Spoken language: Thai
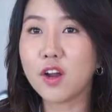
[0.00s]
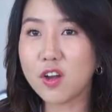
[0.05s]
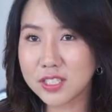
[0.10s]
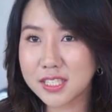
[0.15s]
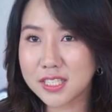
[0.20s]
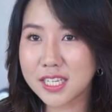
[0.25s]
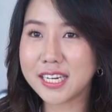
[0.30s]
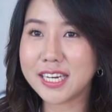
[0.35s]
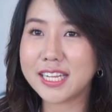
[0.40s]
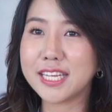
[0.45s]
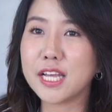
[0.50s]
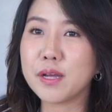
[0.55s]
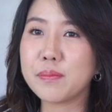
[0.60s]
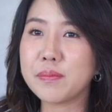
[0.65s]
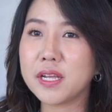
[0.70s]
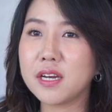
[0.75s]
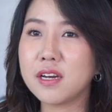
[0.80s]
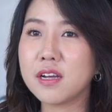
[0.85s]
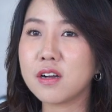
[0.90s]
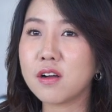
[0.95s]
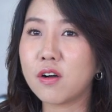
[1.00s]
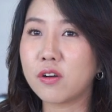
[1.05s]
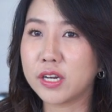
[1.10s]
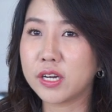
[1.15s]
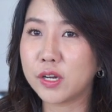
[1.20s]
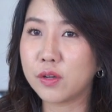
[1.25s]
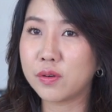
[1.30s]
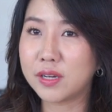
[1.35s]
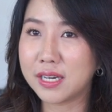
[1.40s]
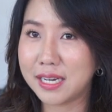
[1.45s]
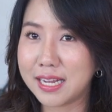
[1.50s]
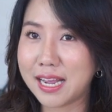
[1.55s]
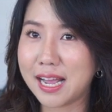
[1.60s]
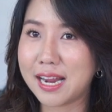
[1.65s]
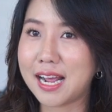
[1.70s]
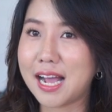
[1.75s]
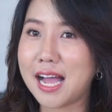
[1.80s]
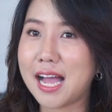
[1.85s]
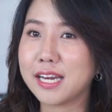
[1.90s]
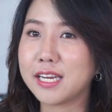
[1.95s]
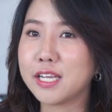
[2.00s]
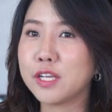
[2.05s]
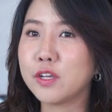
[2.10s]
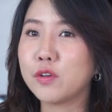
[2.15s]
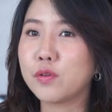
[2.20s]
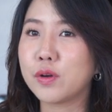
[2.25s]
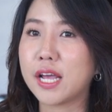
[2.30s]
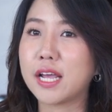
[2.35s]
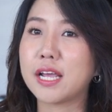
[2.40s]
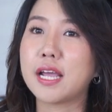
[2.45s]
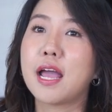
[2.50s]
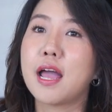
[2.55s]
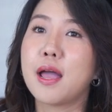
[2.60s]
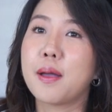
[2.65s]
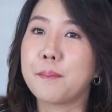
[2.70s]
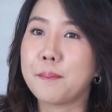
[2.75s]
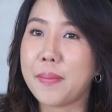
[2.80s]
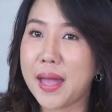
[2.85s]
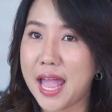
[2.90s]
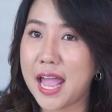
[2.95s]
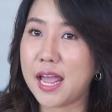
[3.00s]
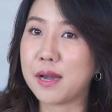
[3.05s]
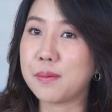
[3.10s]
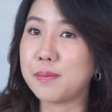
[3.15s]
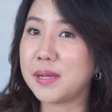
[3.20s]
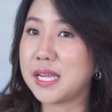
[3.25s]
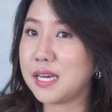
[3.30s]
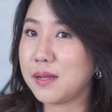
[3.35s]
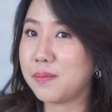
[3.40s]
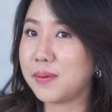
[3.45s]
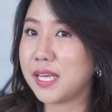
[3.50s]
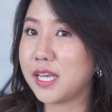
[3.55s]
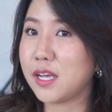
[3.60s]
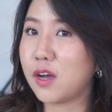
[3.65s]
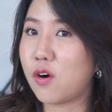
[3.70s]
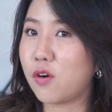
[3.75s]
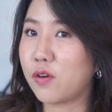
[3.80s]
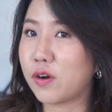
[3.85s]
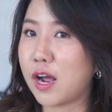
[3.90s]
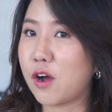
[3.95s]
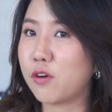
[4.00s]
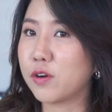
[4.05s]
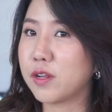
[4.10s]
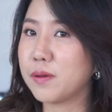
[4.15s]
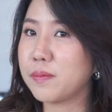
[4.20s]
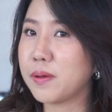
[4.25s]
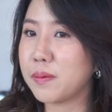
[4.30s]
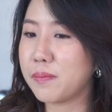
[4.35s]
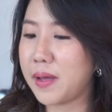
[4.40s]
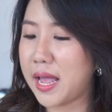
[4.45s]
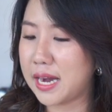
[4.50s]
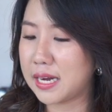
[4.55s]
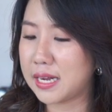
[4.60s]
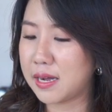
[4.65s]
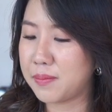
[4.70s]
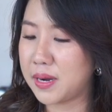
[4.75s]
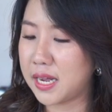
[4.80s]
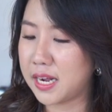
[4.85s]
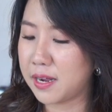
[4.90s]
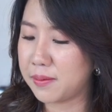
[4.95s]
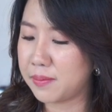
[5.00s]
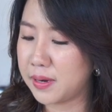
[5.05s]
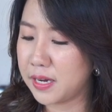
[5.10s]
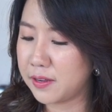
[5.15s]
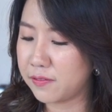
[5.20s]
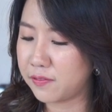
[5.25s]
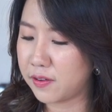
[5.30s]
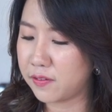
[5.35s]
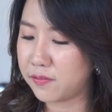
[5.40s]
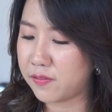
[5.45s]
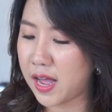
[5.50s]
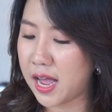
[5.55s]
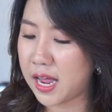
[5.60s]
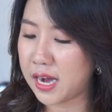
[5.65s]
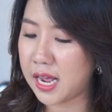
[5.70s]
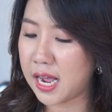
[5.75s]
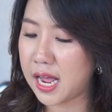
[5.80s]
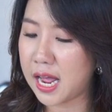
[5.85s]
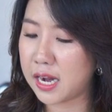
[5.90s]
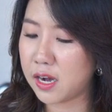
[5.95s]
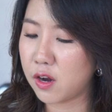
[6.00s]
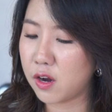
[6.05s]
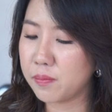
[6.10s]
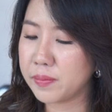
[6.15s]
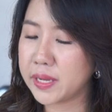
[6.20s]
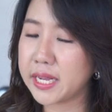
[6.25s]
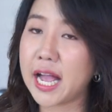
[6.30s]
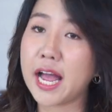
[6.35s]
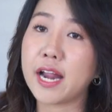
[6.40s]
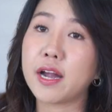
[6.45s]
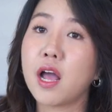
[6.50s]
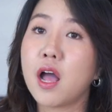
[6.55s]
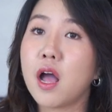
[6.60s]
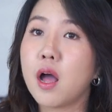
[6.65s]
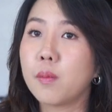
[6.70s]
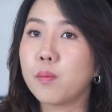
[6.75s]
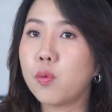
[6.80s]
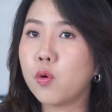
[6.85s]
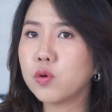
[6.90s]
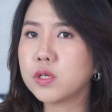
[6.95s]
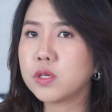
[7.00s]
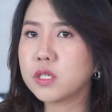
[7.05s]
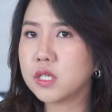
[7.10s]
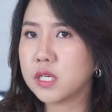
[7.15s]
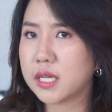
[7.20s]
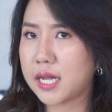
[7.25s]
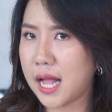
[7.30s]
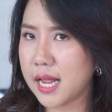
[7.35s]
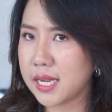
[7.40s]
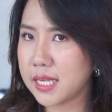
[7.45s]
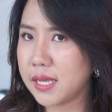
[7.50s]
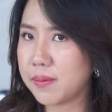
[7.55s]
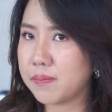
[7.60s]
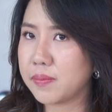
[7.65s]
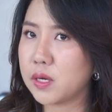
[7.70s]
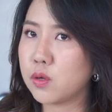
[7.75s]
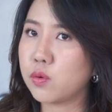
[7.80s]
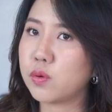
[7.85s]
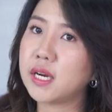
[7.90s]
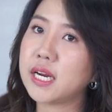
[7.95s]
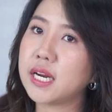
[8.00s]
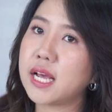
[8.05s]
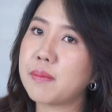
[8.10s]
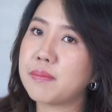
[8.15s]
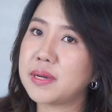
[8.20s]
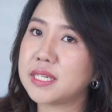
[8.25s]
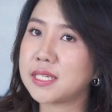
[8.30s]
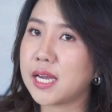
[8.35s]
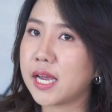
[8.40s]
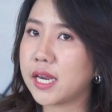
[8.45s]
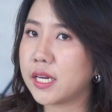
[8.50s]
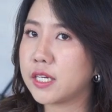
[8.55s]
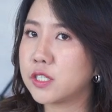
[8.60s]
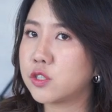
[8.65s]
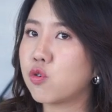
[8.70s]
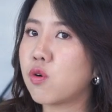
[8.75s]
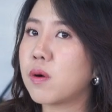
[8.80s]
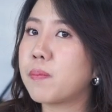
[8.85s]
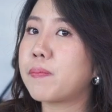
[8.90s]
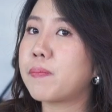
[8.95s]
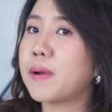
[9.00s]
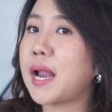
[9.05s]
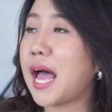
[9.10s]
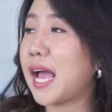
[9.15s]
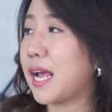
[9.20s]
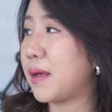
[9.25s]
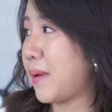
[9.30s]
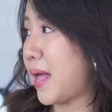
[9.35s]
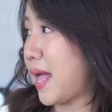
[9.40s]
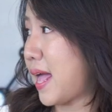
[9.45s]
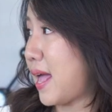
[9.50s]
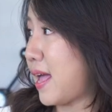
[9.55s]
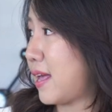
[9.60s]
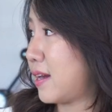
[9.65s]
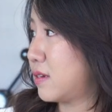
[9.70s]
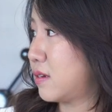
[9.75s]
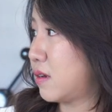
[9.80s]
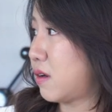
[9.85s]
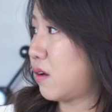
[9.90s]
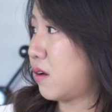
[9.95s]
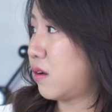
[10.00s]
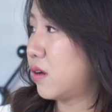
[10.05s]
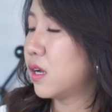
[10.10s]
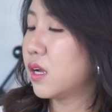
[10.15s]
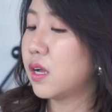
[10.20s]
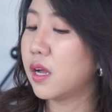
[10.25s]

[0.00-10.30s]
นอกจากนี้ยังมีเรื่องของนิวเคลียร์นะคะที่อยู่ในแผน PDP ของเราที่เป็นแผนกำลังการผลิตไฟฟ้านะคะ เรามีการพูดถึงการหยิบนิวเคลียร์มาใช้ในช่วงปลายแผนเนาะ